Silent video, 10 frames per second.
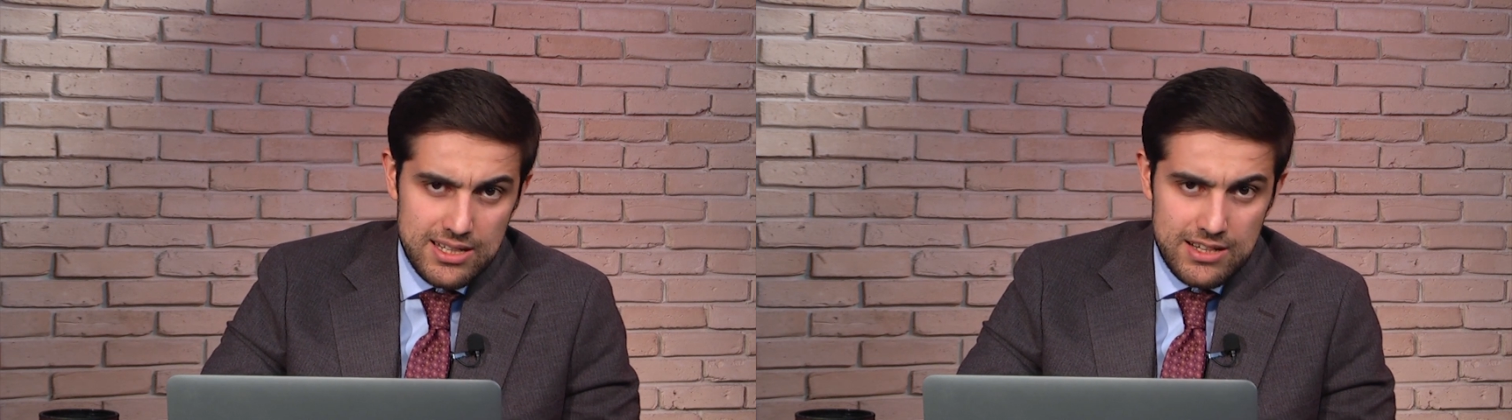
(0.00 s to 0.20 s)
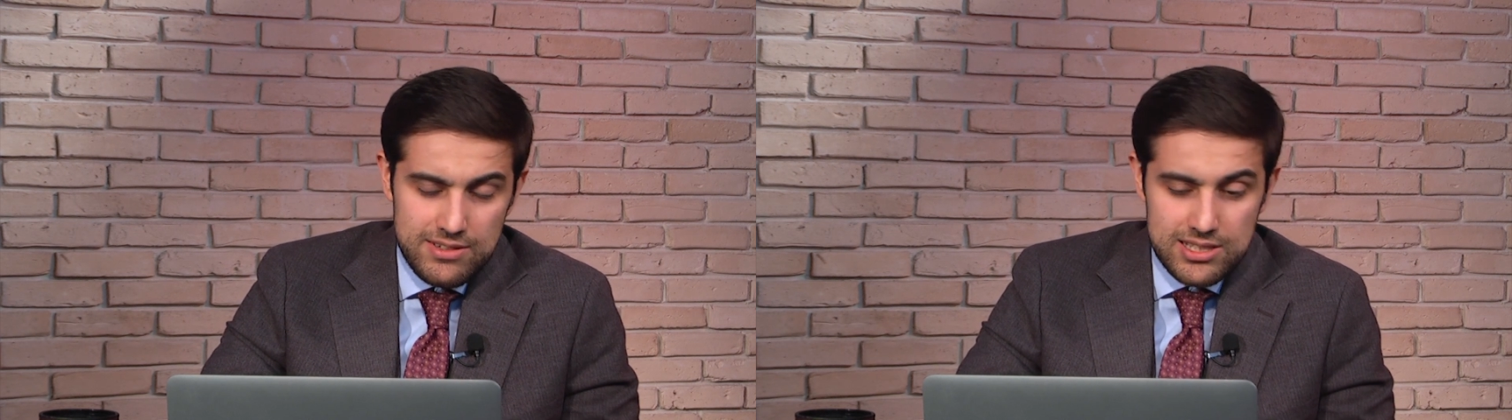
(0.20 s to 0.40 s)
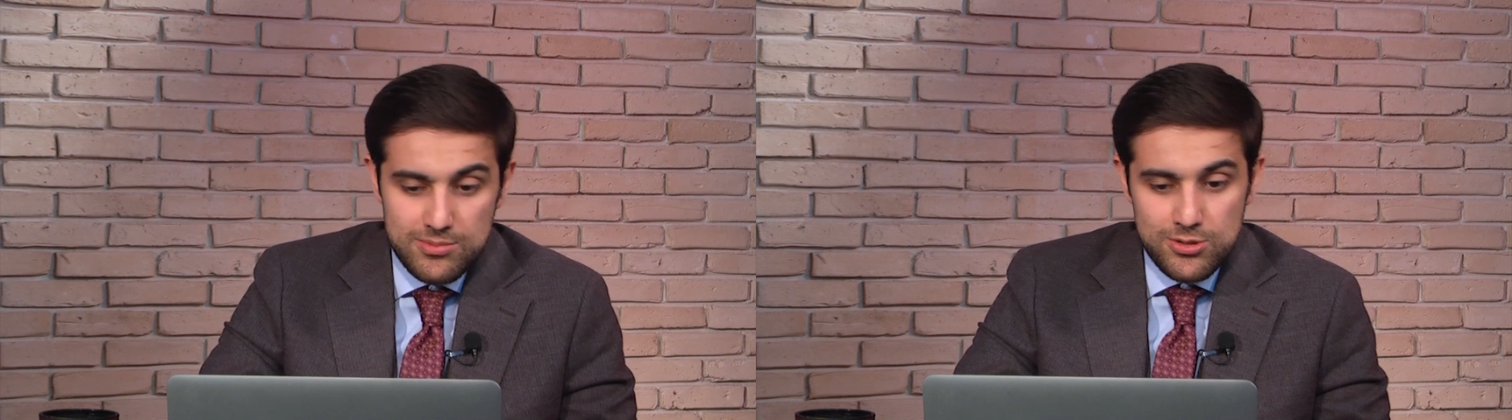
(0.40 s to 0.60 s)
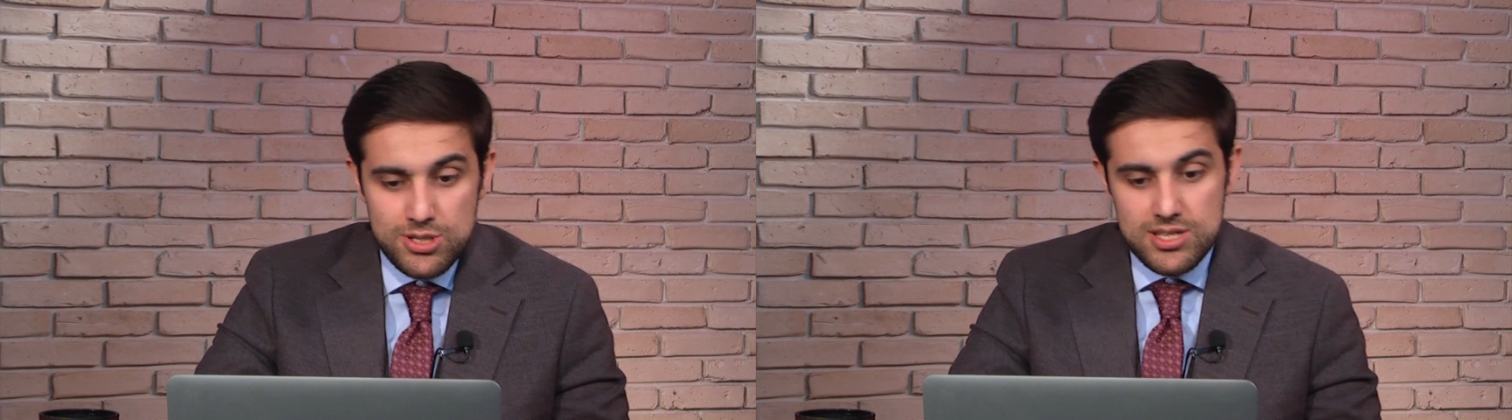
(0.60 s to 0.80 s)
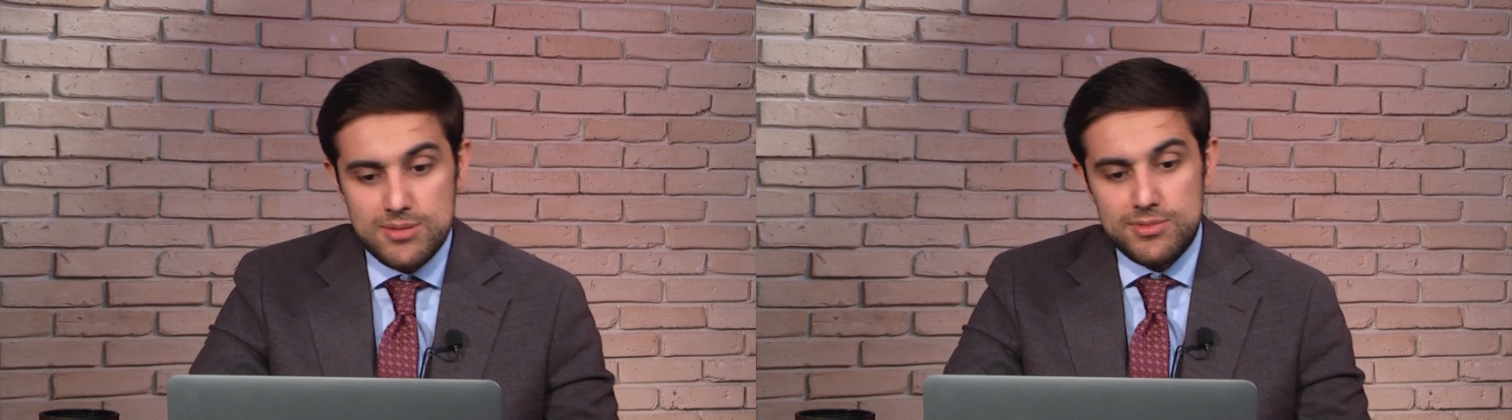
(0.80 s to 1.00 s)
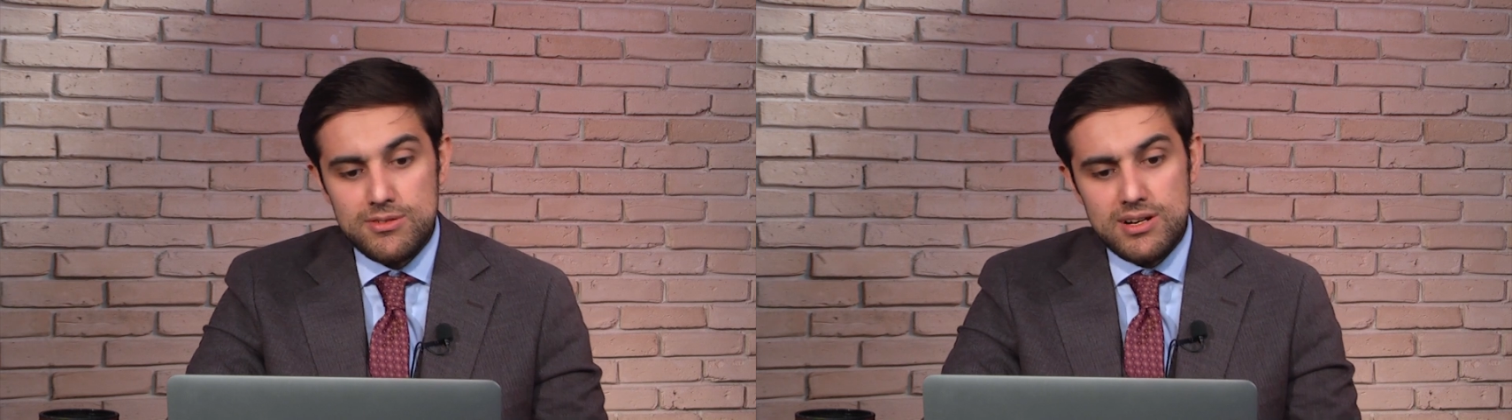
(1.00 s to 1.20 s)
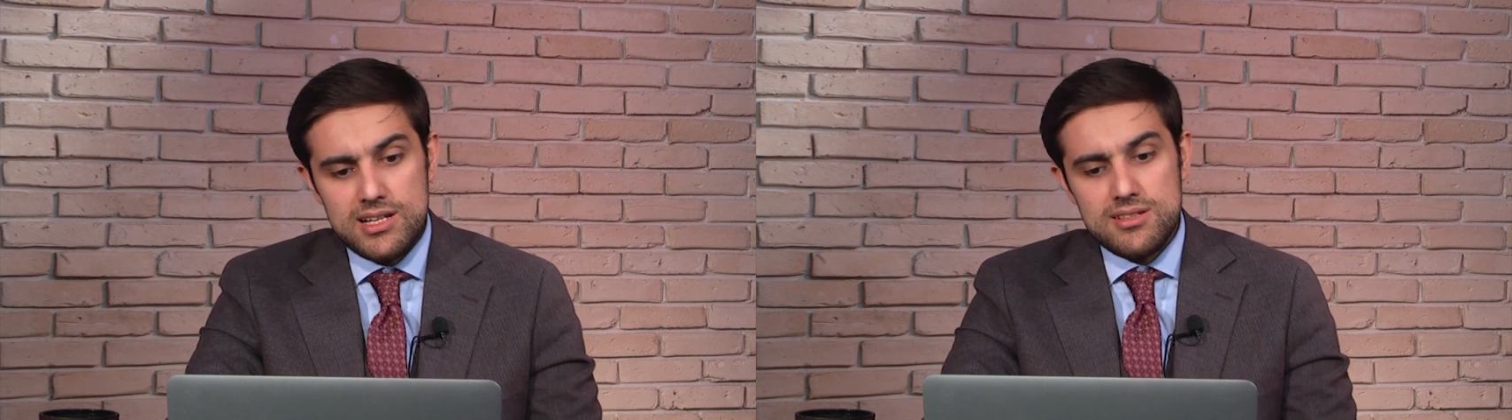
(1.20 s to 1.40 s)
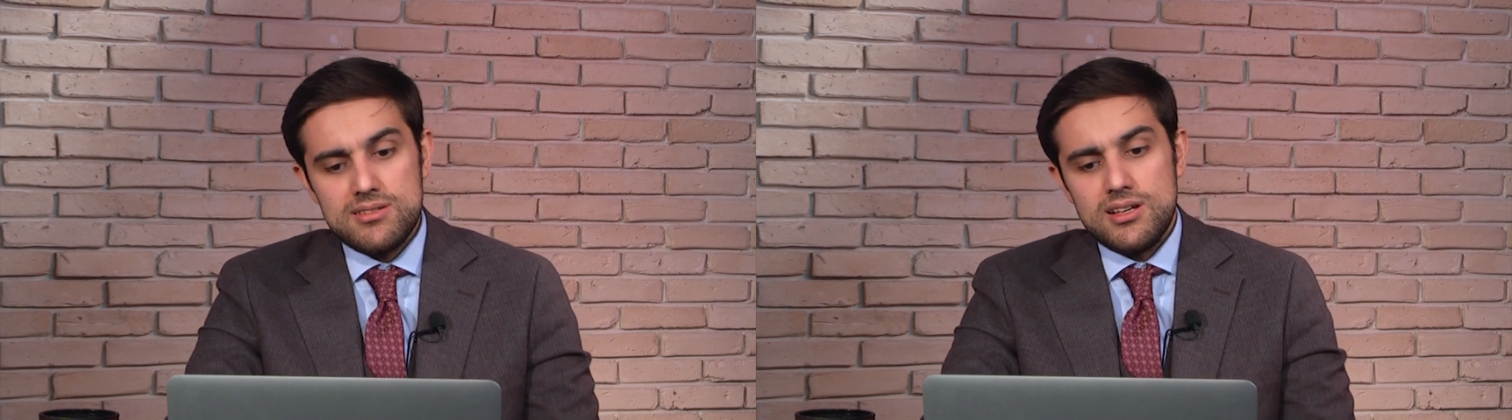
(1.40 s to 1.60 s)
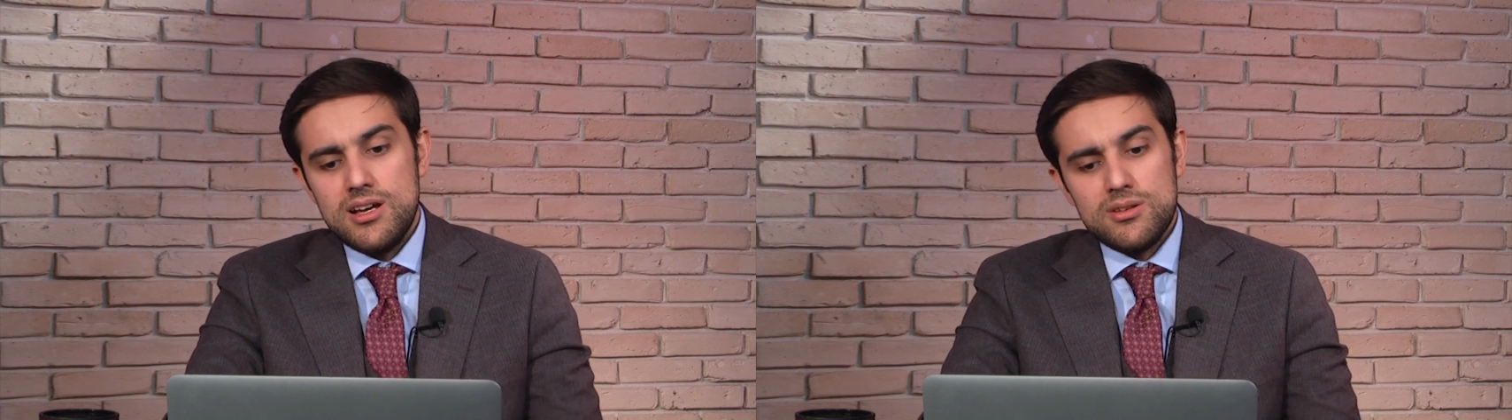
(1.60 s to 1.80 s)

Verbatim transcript: я в этом очень сомневаюсь,